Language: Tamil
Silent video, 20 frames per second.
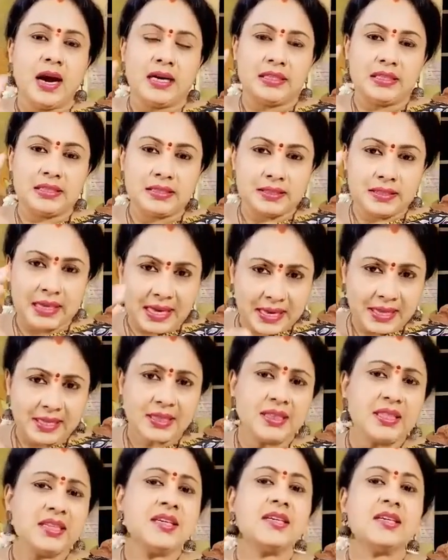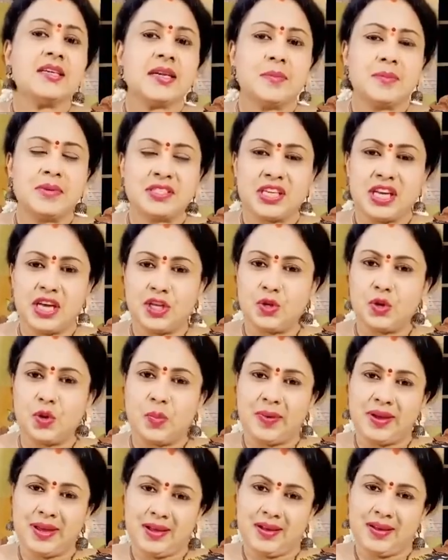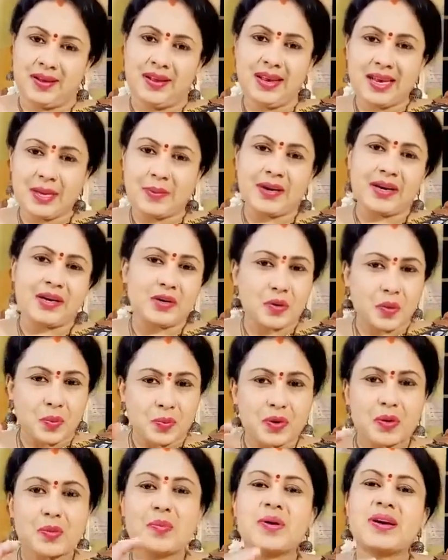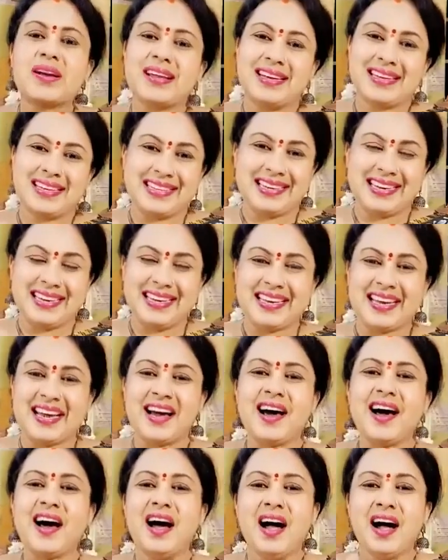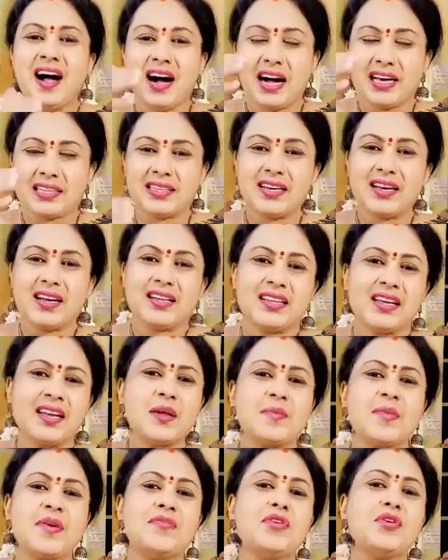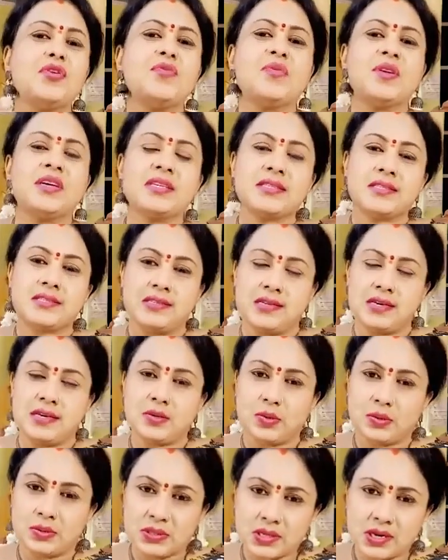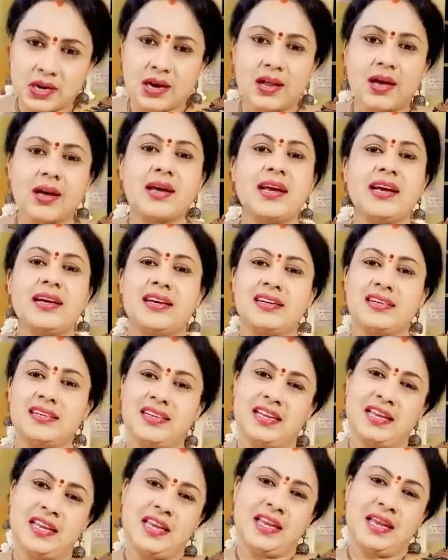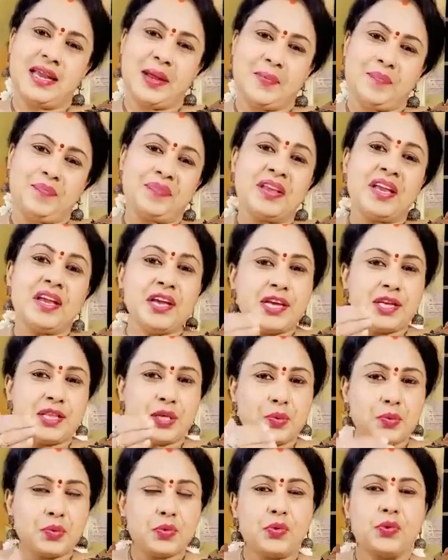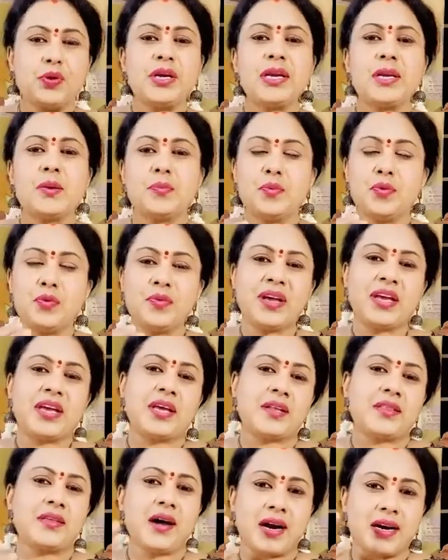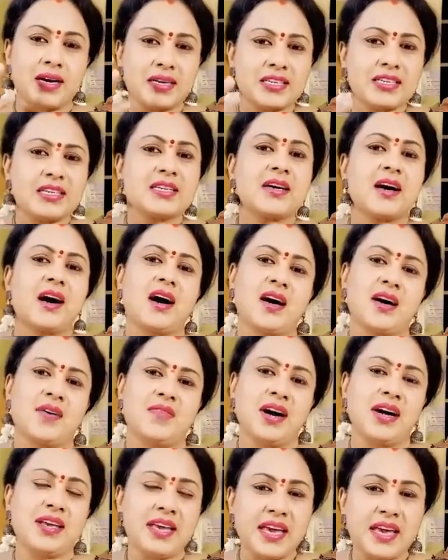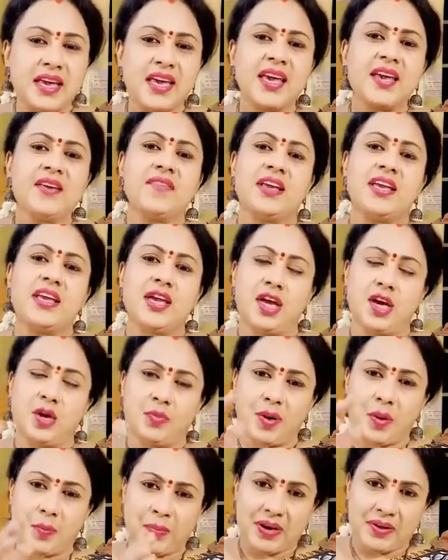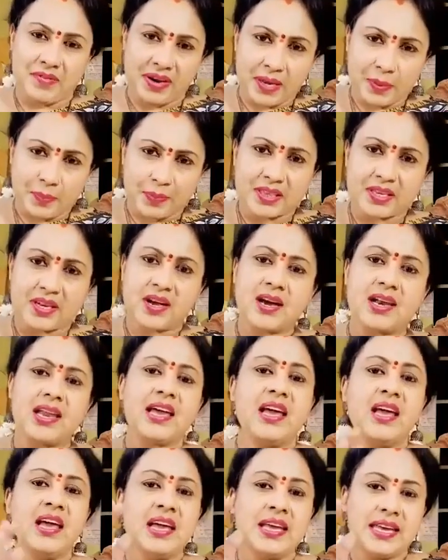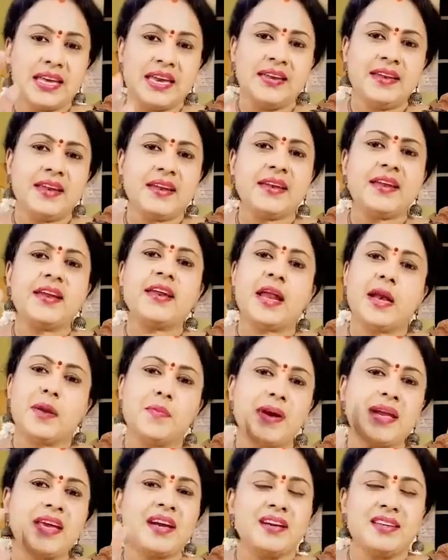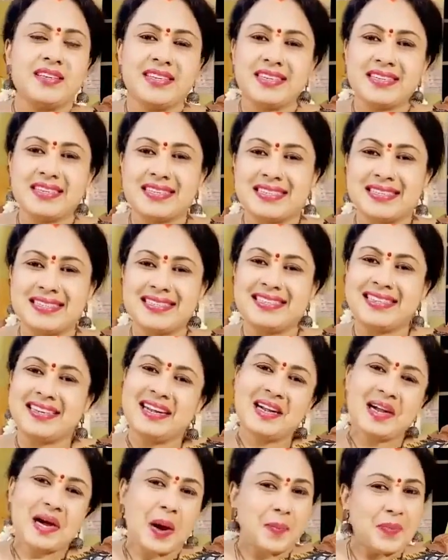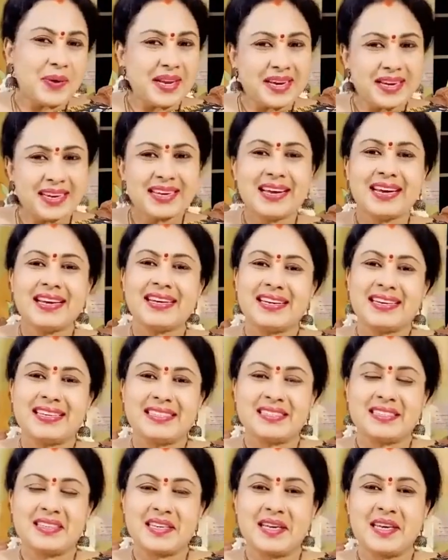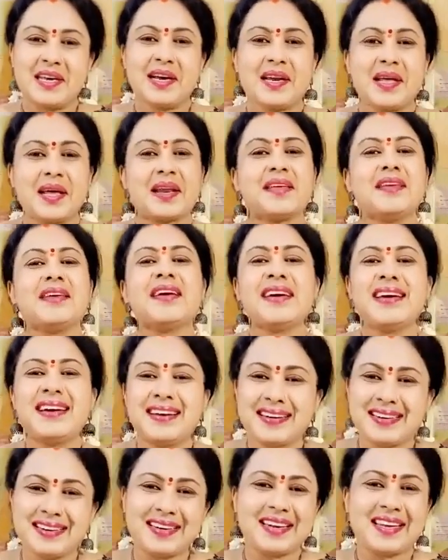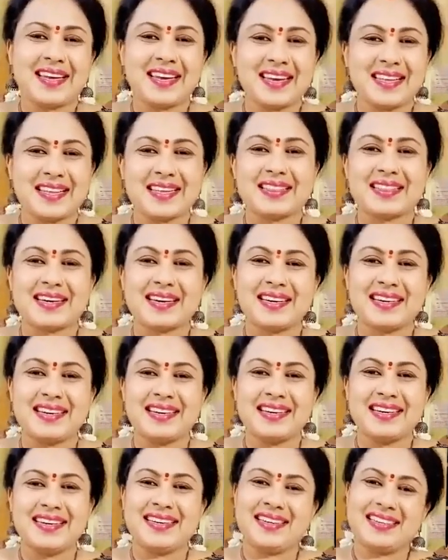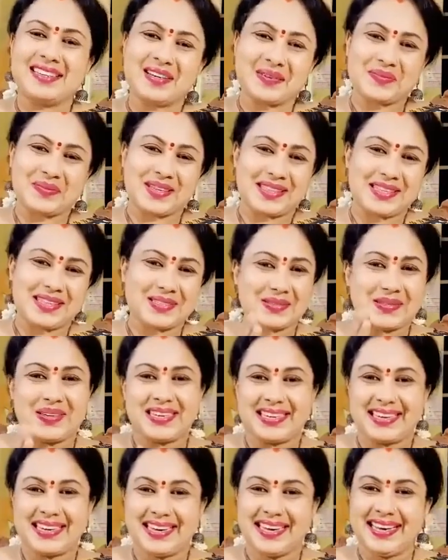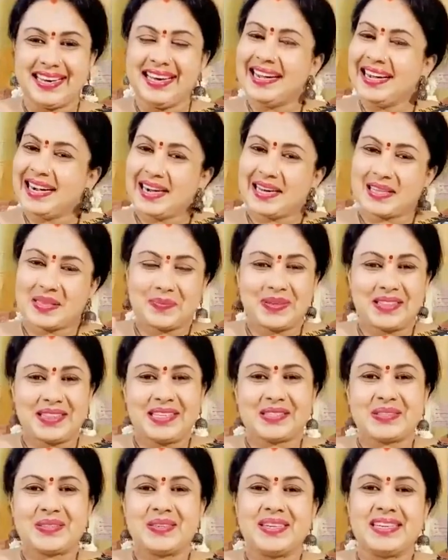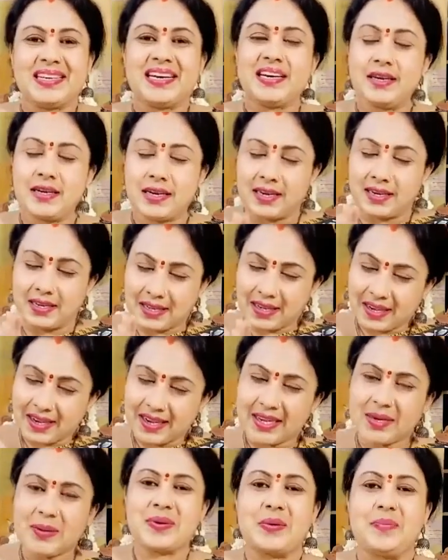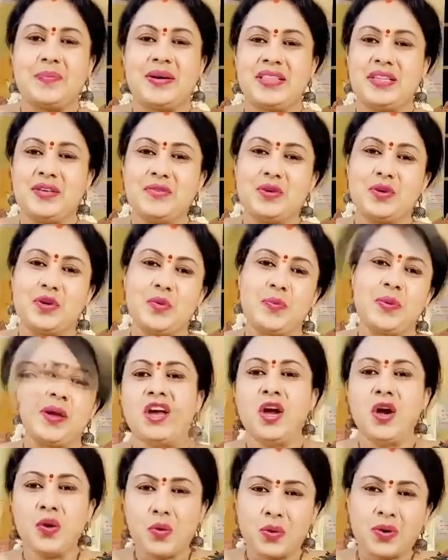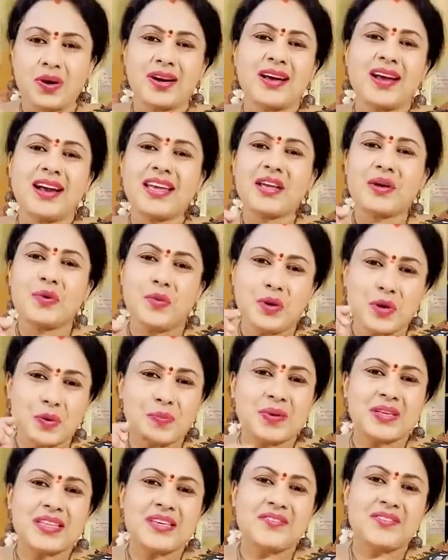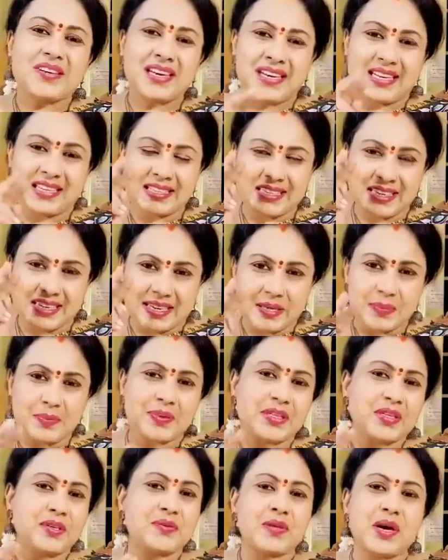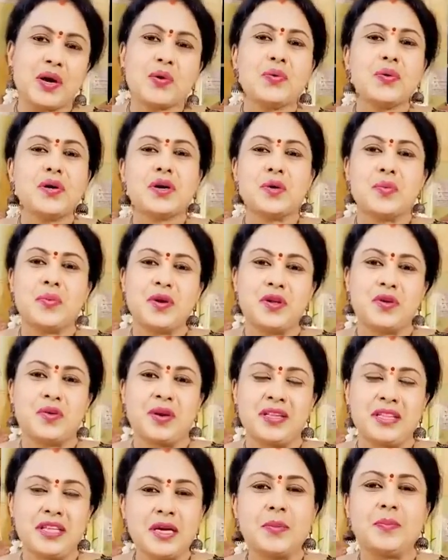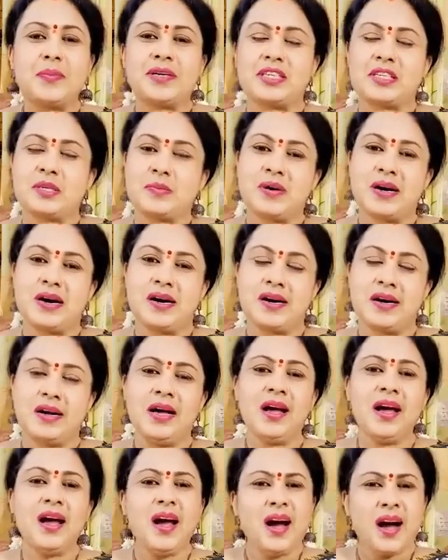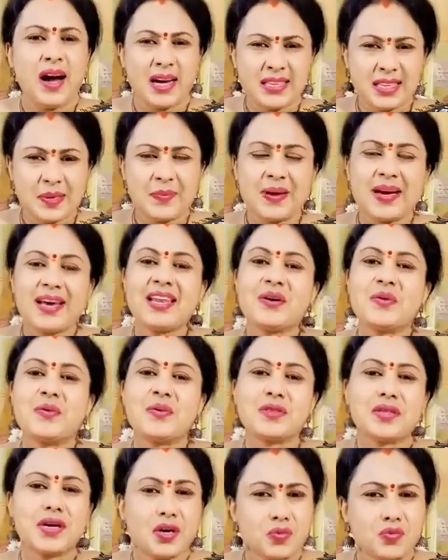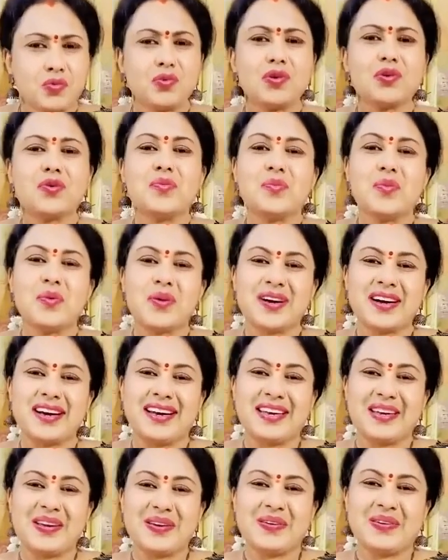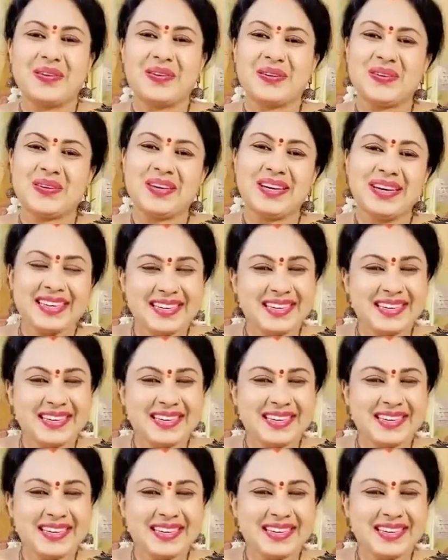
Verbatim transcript: அது தெரிந்து நம்ம செய்தோமே ஆனால் நமக்கு ரொம்ப ரொம்ப நல்லது இல்லையா அதனால தான் நம்ம வியூவர்ஸ் சிலர் கொஞ்ச நாளாக கேட்டுக்கிட்டு இருக்கீங்க இந்த உருளியில் பூ வைக்கிறது அழகுக்காகவா எங்கே வைக்கணும் அப்படி வைப்பதனால என்னென்ன நன்மைகள் இருக்குது அப்படின்னு கேட்டுக்கிட்டு இருக்கீங்க நிறைய கேட்டுக்கிட்டு இருக்கீங்க இதை தாண்டி இதை பற்றி சொல்லுங்கள் அதை பற்றி சொல்லுங்கன்னு கட்டாயம் நான் பதிவு கொடுப்பேன் ஒரு நாளைக்கு ஒரு பதிவு அல்லது ரெண்டு பதிவு தான் கொடுக்க முடியும் அதிகபட்சமாக அதுக்கு மேலே கொடுத்தாலும் உங்களுக்கும் போர் அடிக்கும்